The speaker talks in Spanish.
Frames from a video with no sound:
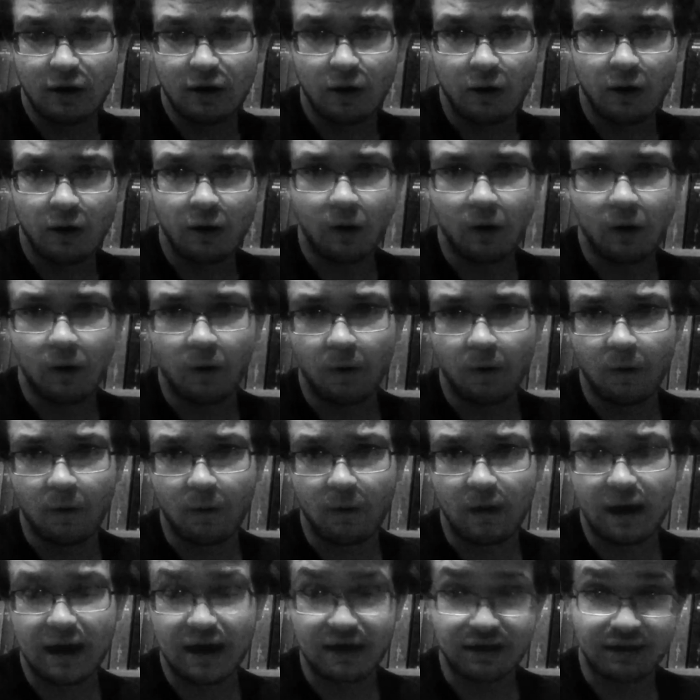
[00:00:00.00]

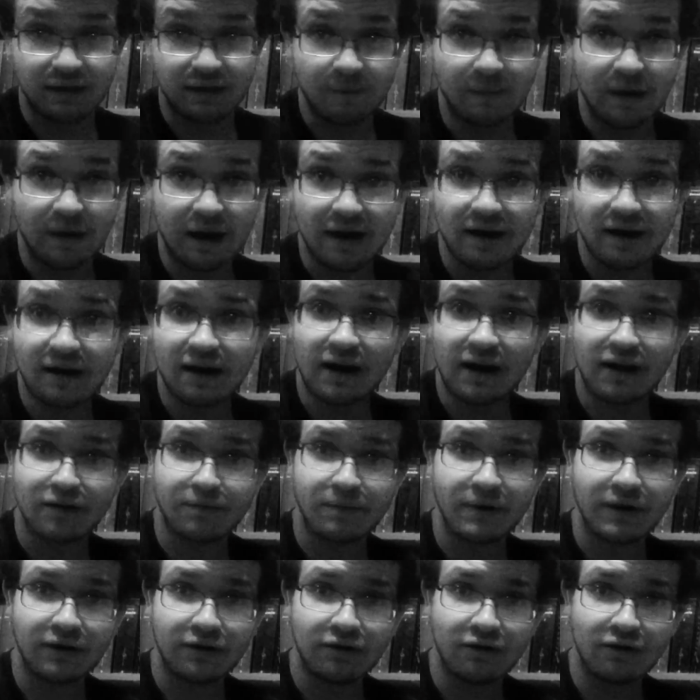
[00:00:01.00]
o lastimar a las
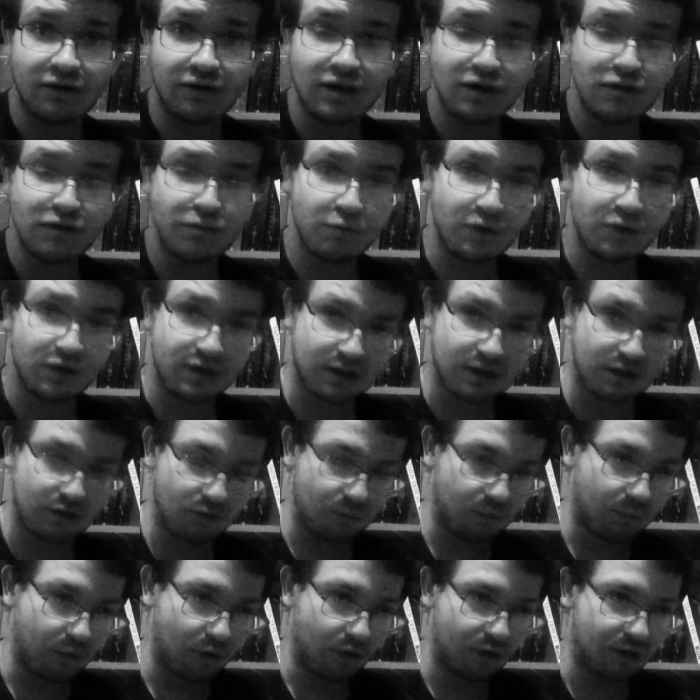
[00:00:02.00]
personas pues que se
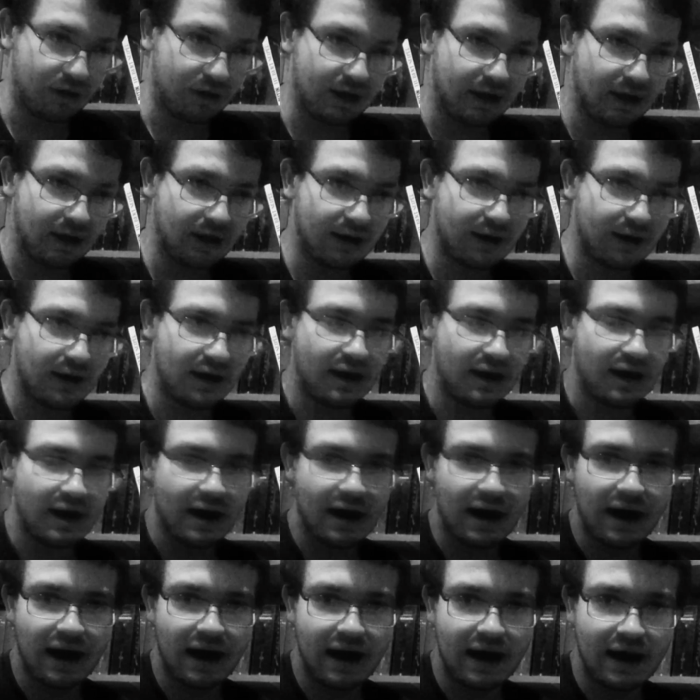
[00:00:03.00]
oponen
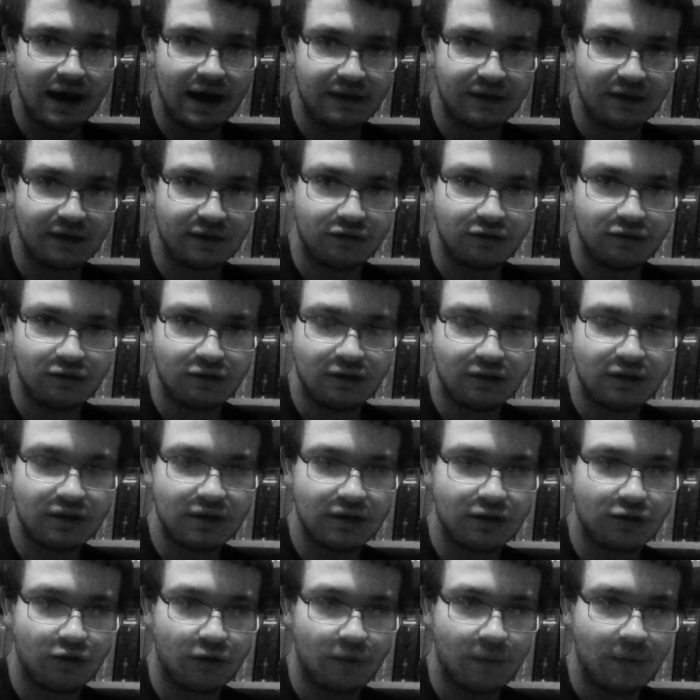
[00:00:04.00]
a las acciones
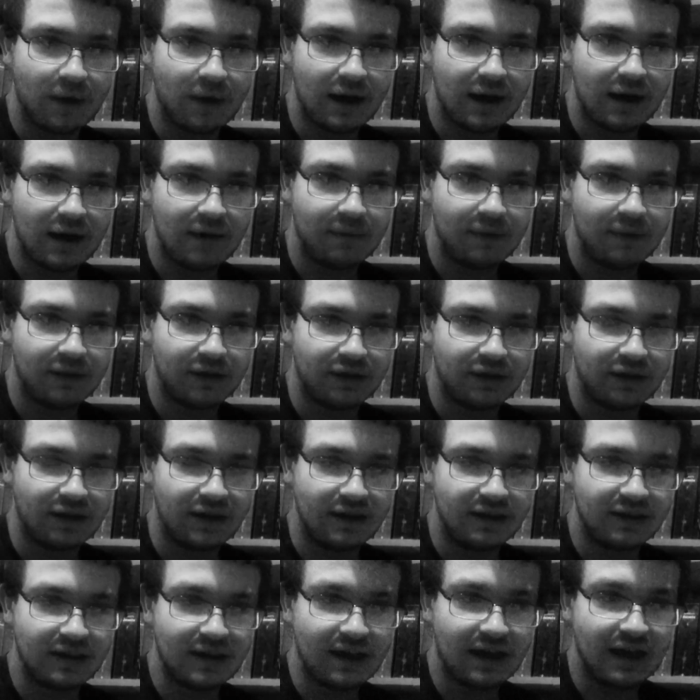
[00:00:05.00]
que toma el
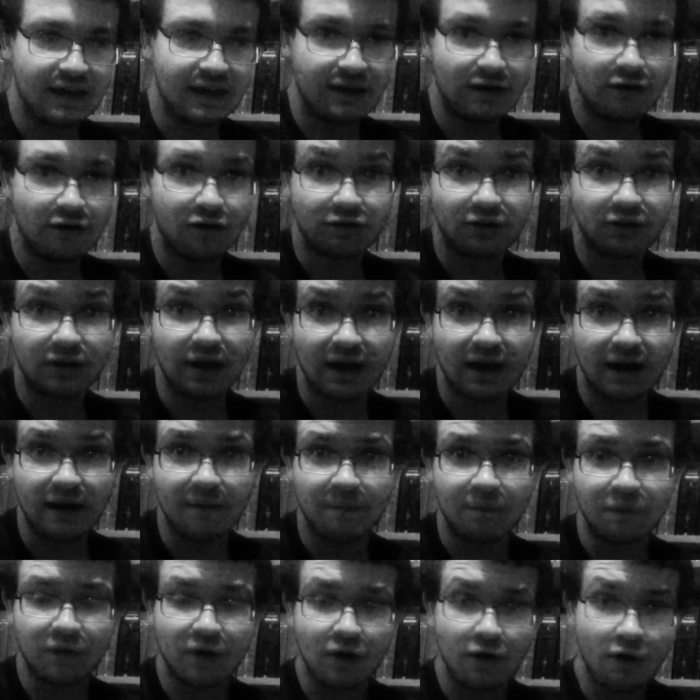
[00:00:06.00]
presidente Daniel
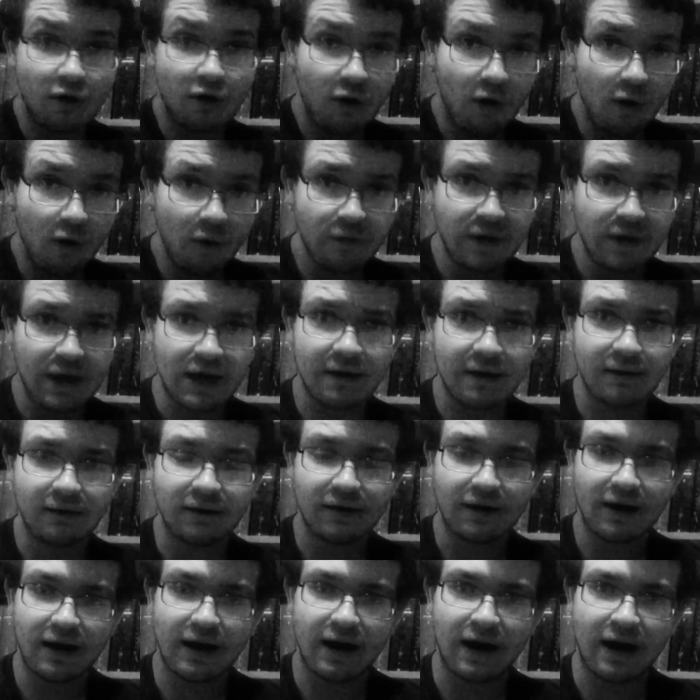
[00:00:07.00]
Ortega o
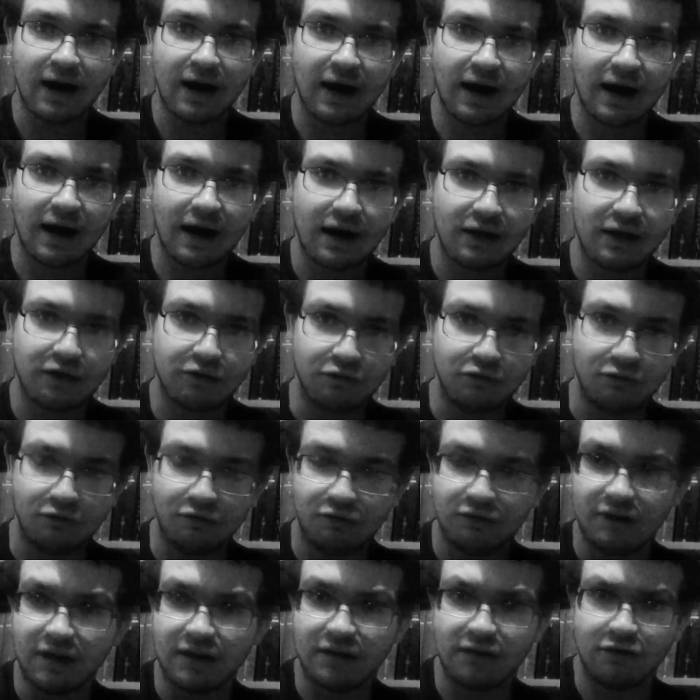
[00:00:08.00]
bien a
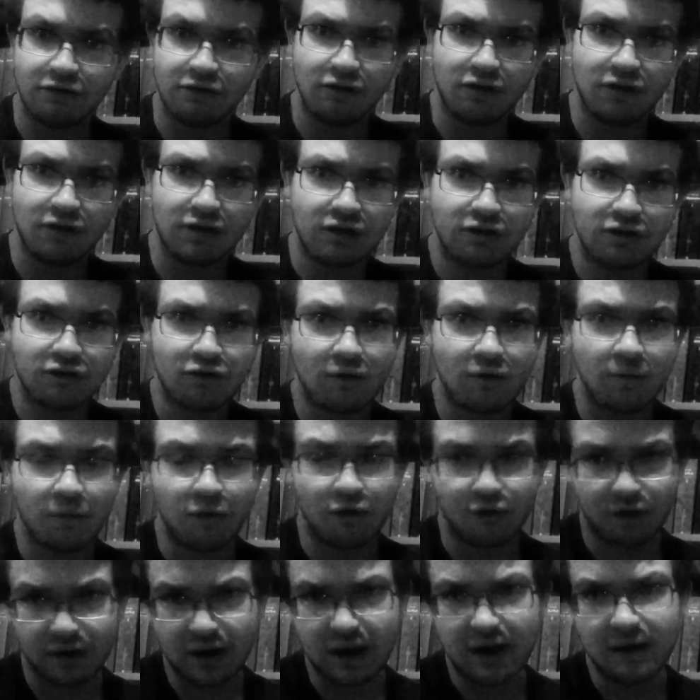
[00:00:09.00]
sus decisiones
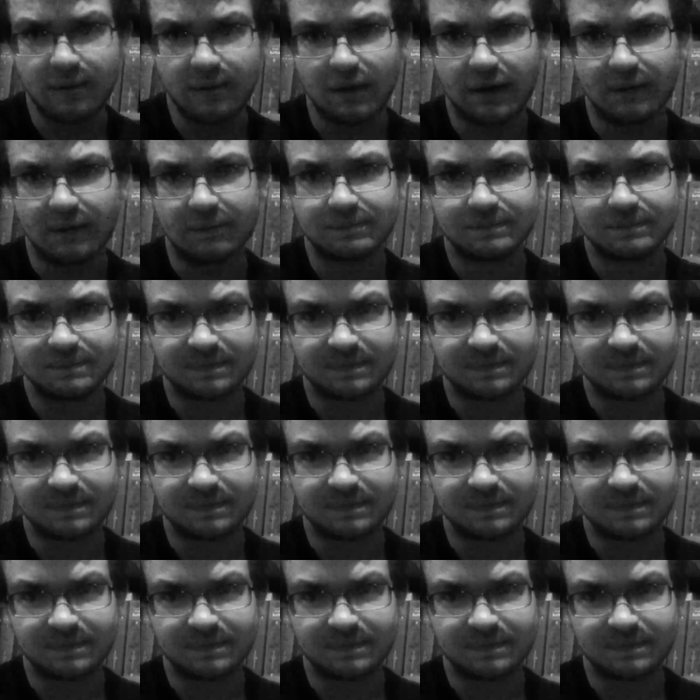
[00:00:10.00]
como régimen.